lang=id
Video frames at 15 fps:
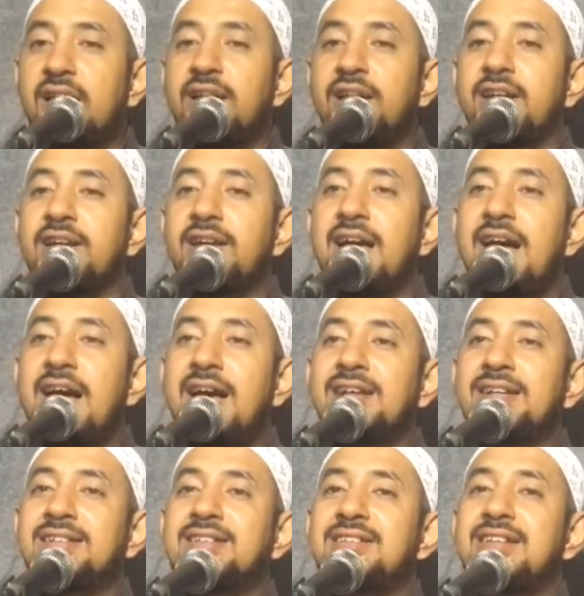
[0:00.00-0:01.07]
Setelah
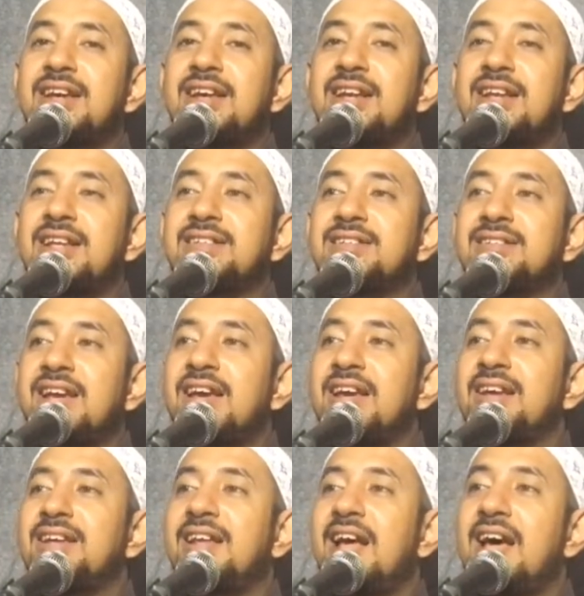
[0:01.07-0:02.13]
tayamum,
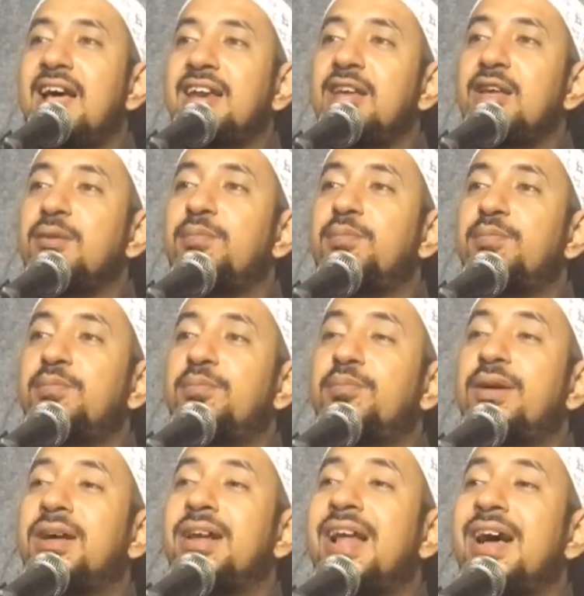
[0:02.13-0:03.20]
berarti di wajah
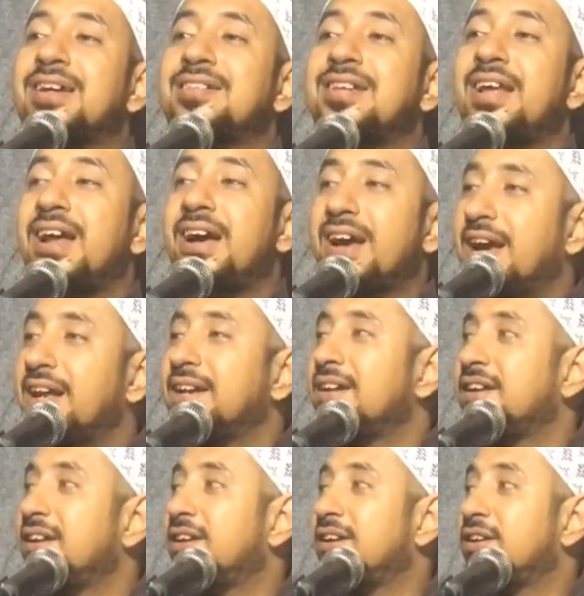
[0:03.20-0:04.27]
kita dan di
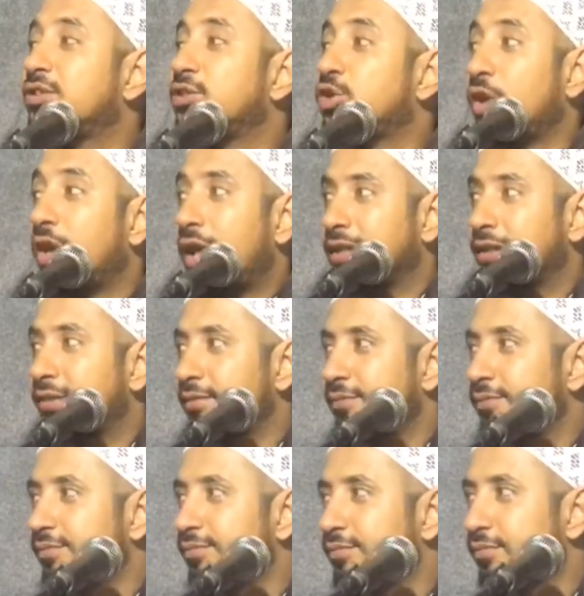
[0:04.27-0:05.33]
tangan kita itu ada debu.
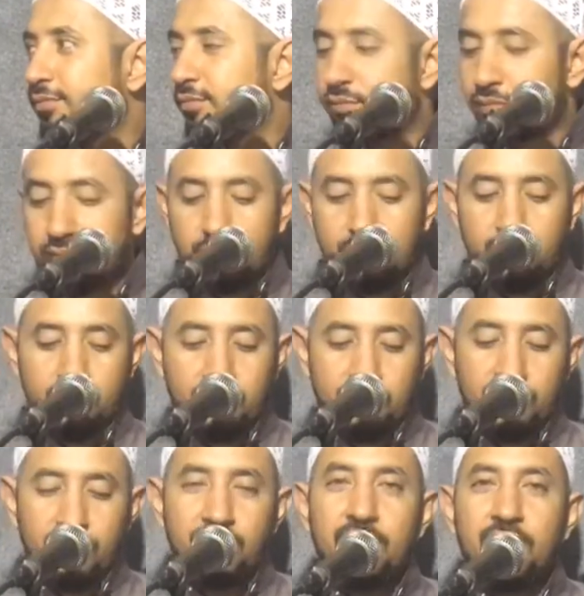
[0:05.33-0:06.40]

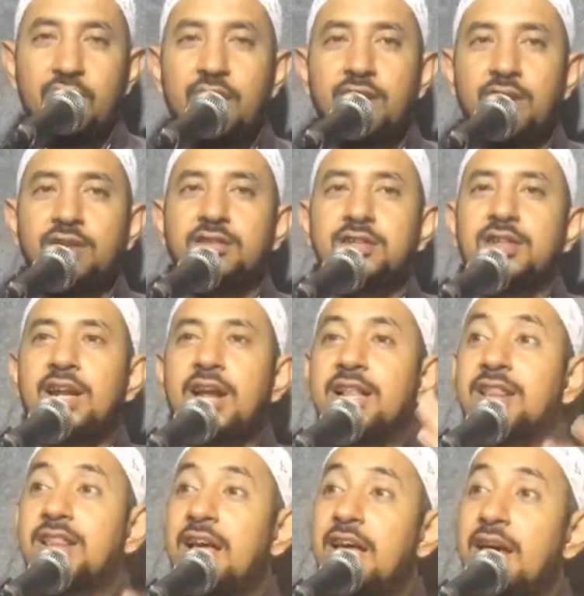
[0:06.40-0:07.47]
Hmm.
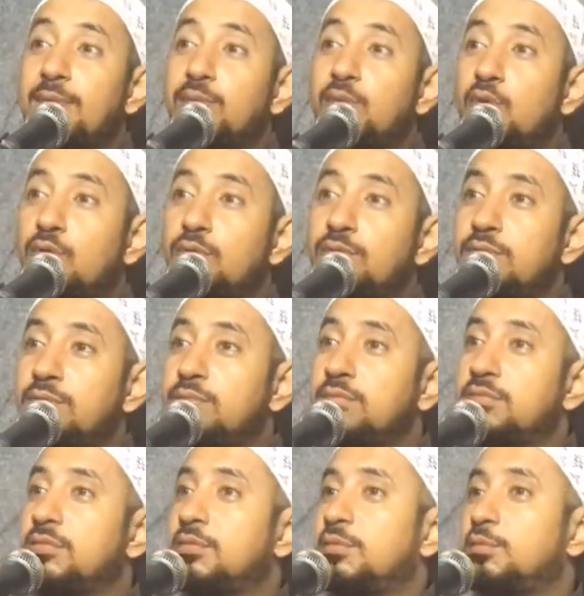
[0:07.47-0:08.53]
Lah ini
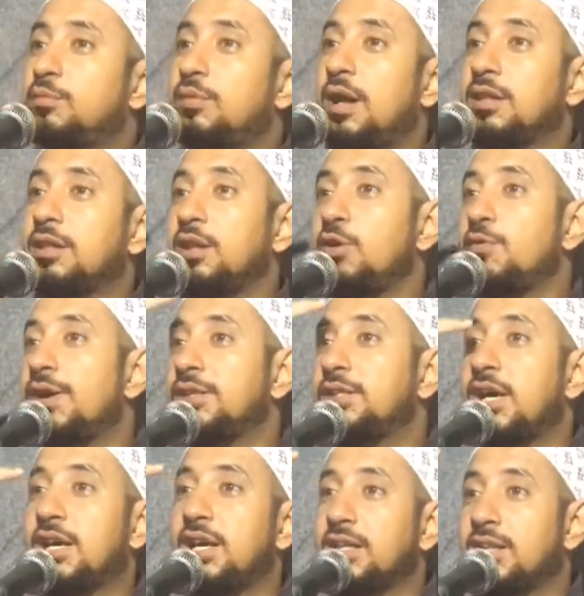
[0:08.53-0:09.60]
disunahkan, biarkan debu
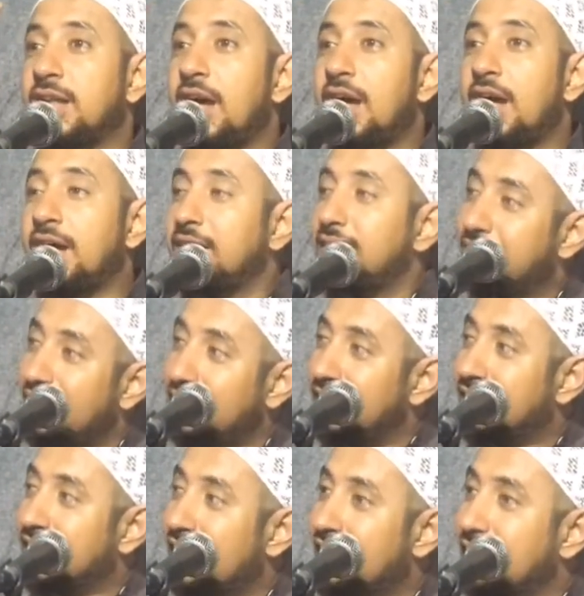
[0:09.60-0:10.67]
yang ada di wajah dan
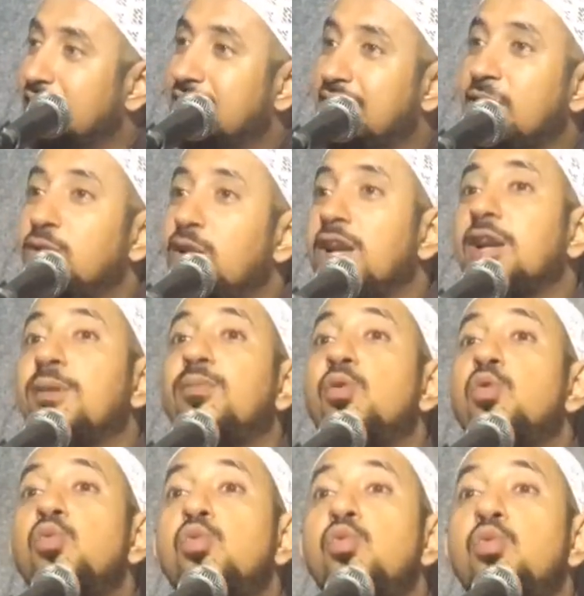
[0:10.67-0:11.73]
tangan.
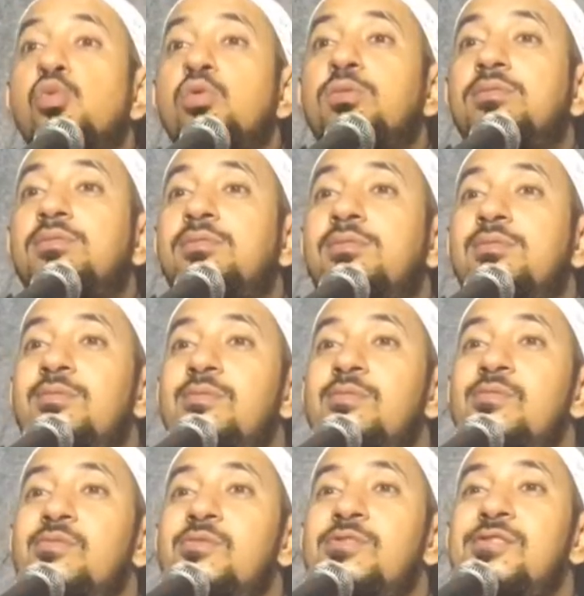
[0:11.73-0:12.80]
Sampai kapan?
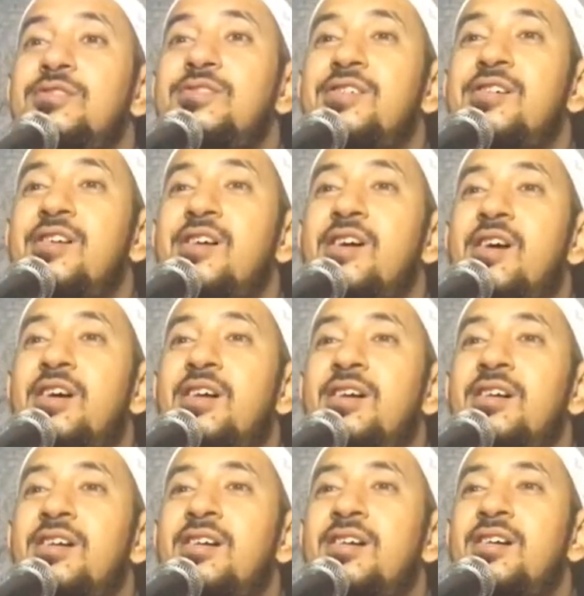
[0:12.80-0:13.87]
Sampai setelah
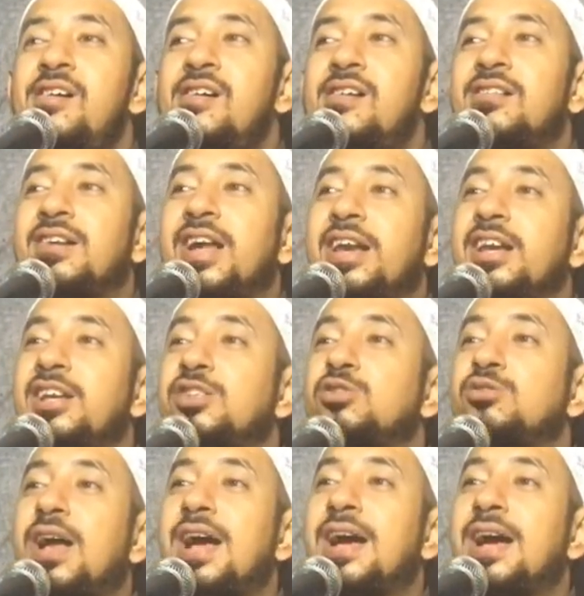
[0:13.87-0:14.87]
sholat.